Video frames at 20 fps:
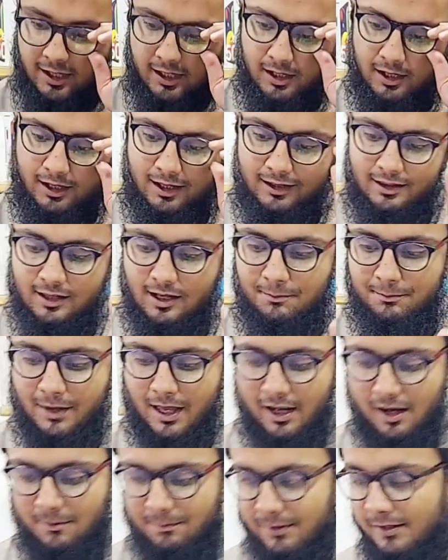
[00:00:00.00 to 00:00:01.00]
देखिए कितना
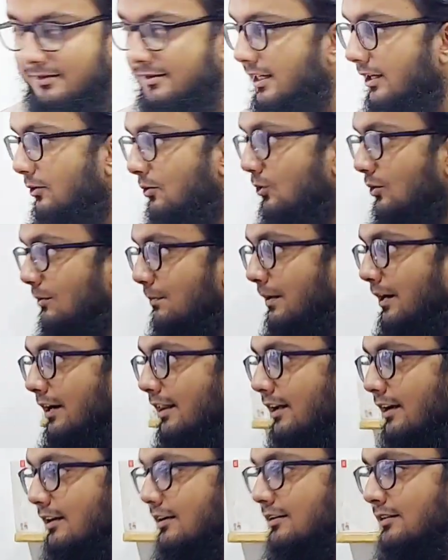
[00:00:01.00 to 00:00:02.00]
प्यारा पीस है कूल
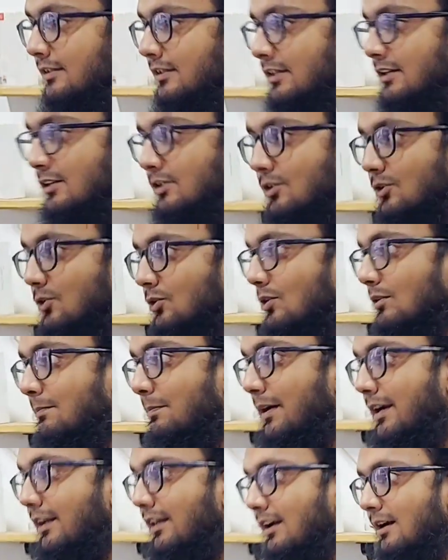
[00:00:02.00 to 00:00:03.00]
पैड का कूल
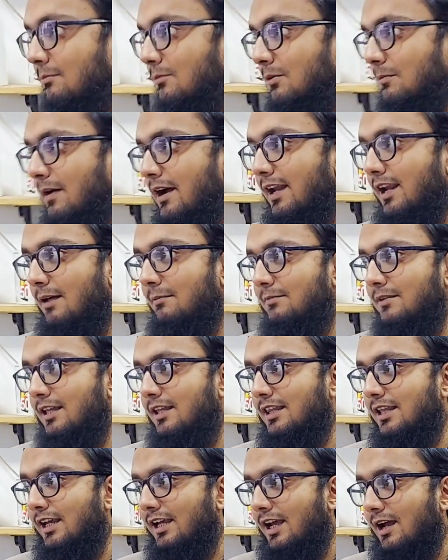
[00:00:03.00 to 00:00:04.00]
पैड का मोबाइल हम
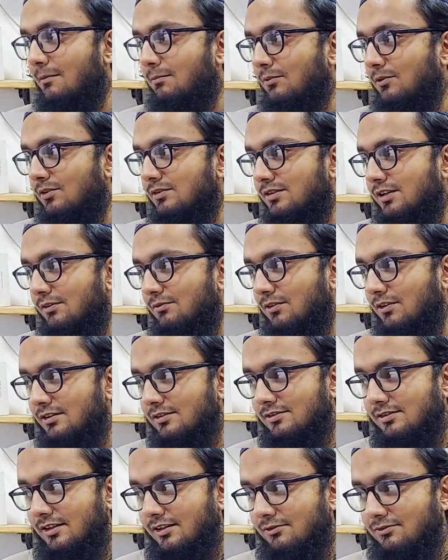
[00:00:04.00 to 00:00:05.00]
दे देंगे आपको सिर्फ
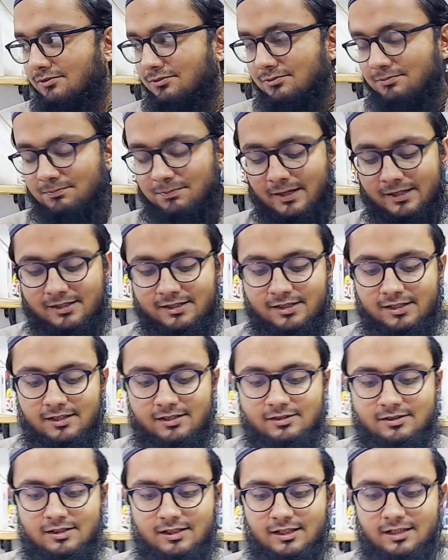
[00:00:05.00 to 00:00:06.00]
और सिर्फ
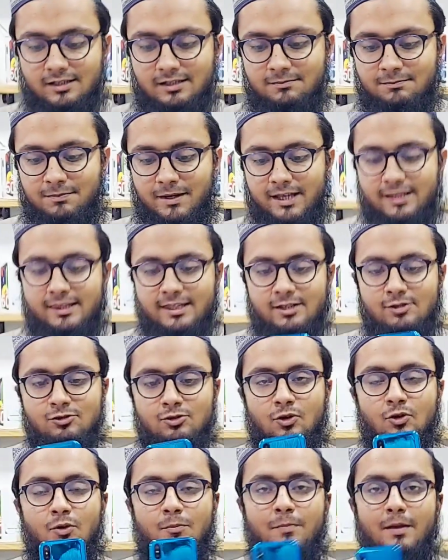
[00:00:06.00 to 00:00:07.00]
पच्चीस पैंतीस
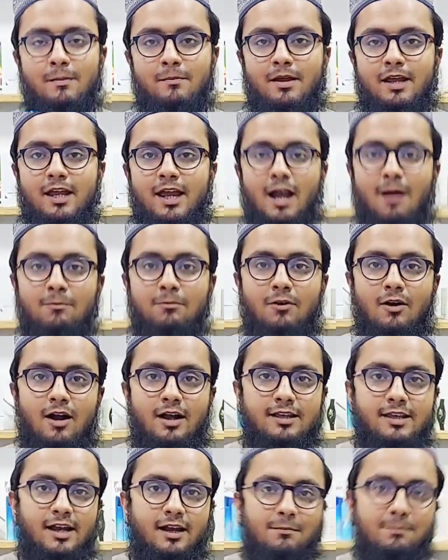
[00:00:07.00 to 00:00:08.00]
सौ रुपये में ये आपको
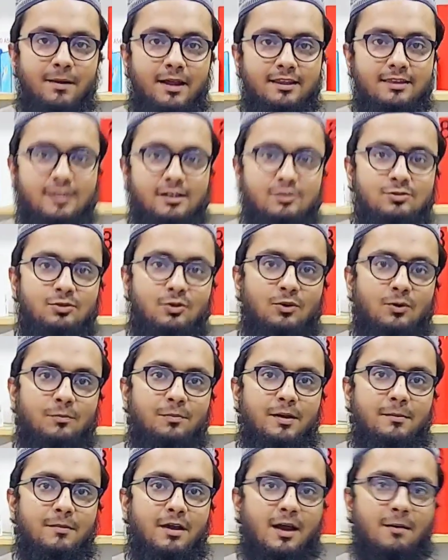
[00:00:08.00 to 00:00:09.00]
आ जाएगा पैंतीस सौ
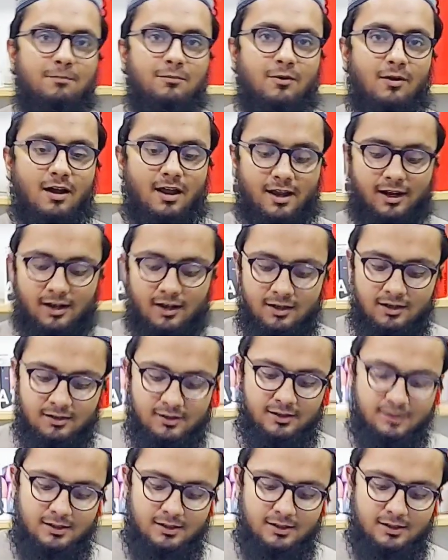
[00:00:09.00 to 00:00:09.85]
रुपये में आपको आएगा